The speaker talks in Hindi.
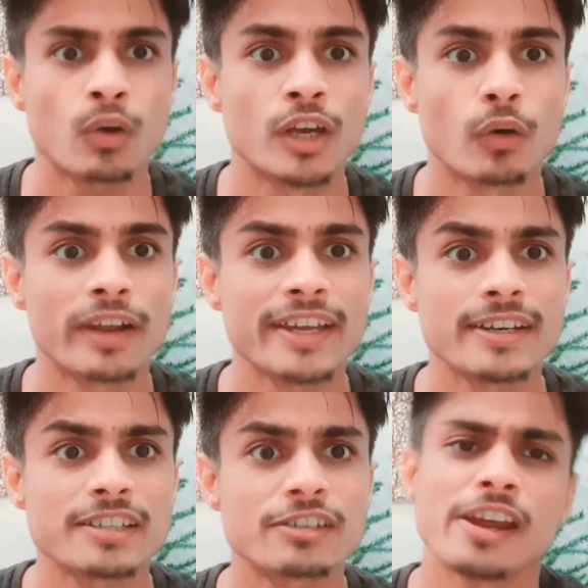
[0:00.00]
वो खिलौने की
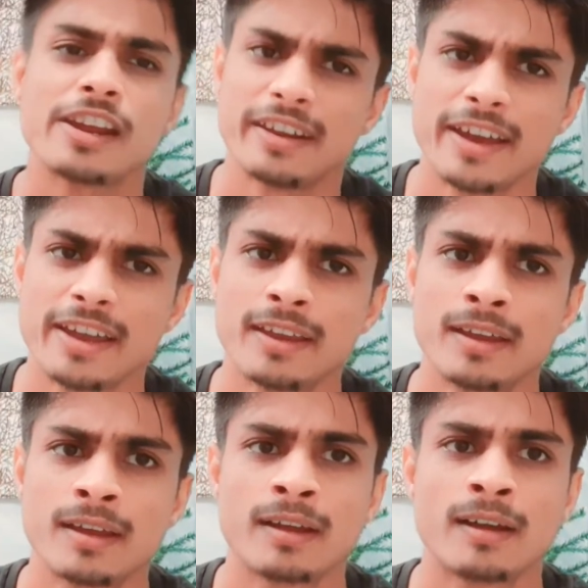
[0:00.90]
इंडस्ट्री है नहीं
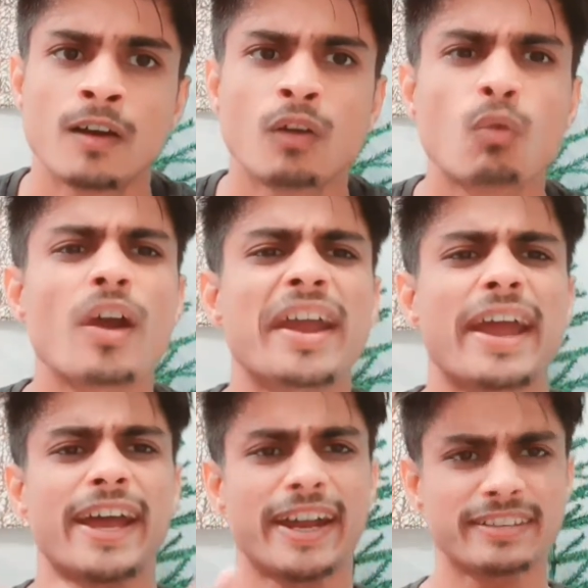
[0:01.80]
वो एक
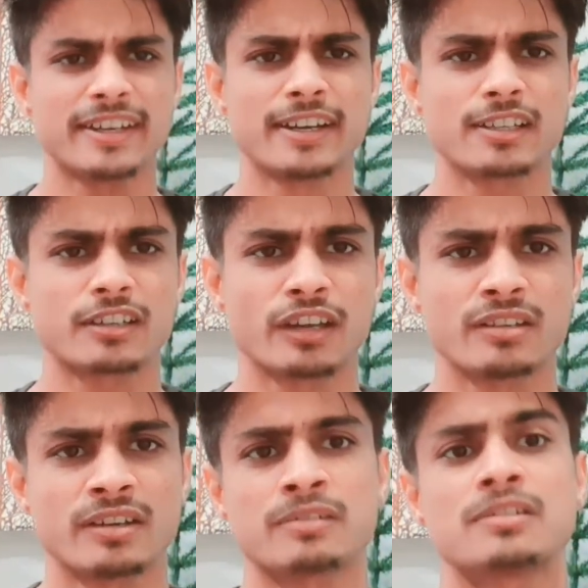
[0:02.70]
ऐसी इंडस्ट्री
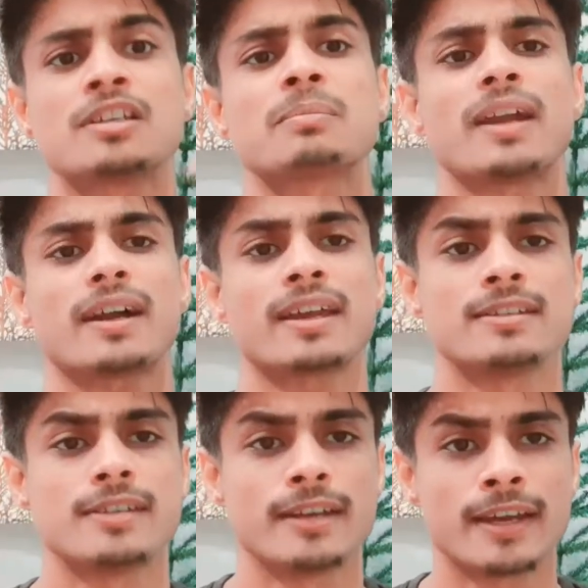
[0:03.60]
है जिसमें ना कि
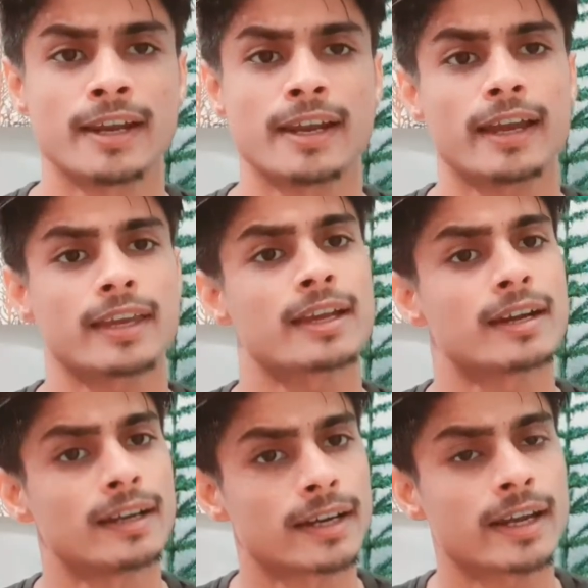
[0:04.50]
इंजीनियर है ना ही
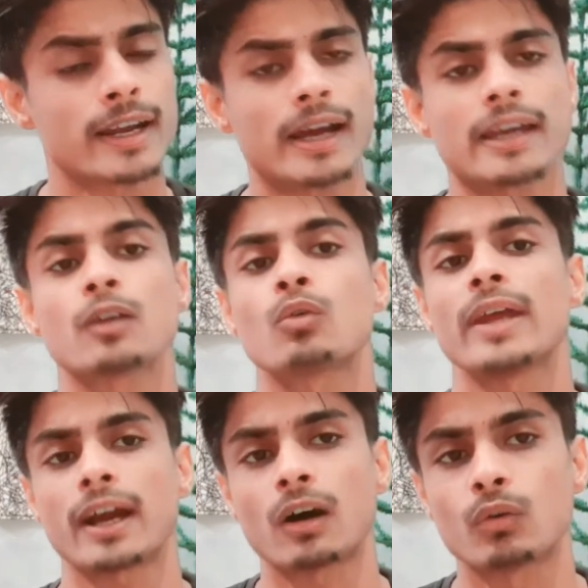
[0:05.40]
कलर है ना ही कोई
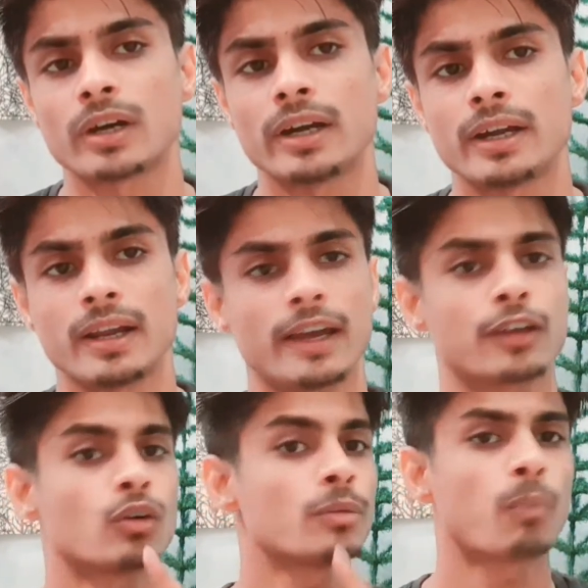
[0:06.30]
अकाउंटेंट है ना ही
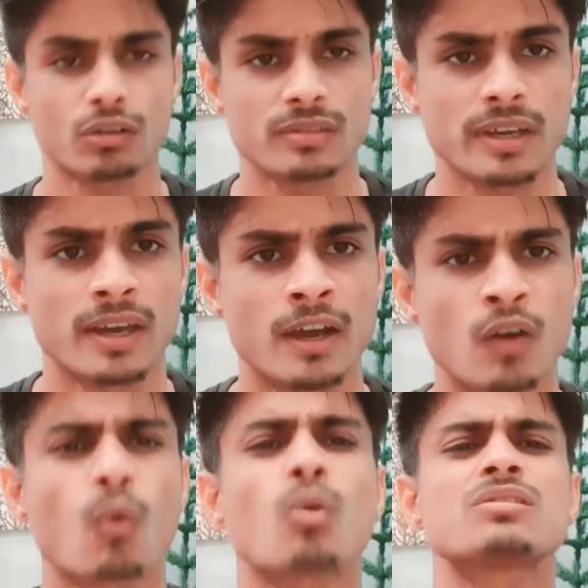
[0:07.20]
कोई बॉस है
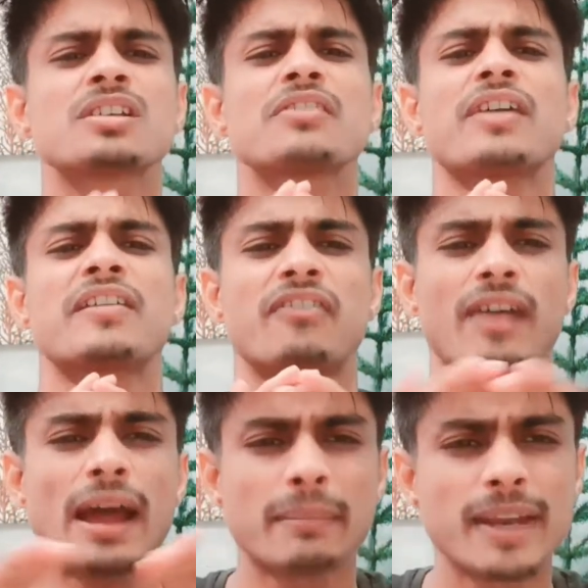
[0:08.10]
वो सिर्फ एक
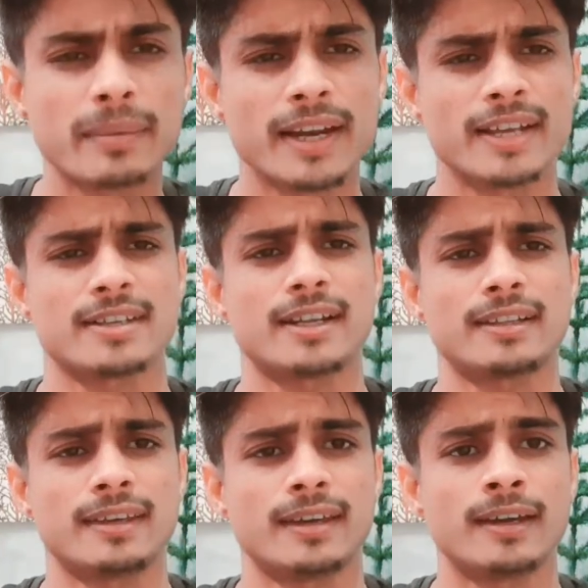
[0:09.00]
फैमिली मिलकर
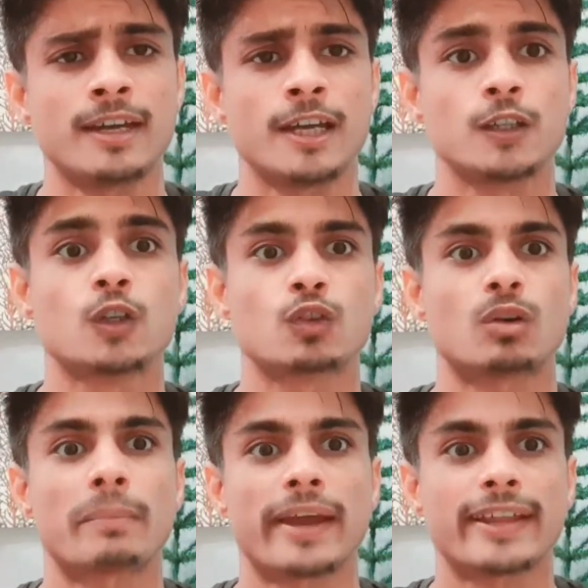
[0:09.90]
चलाती है जिसको
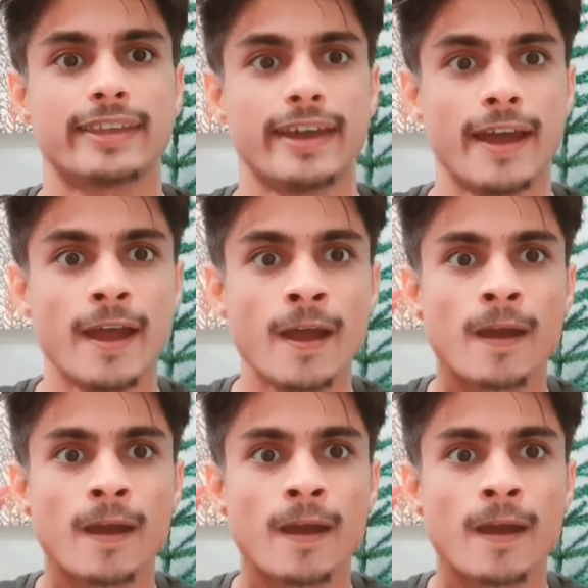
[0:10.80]
हम कहते हैं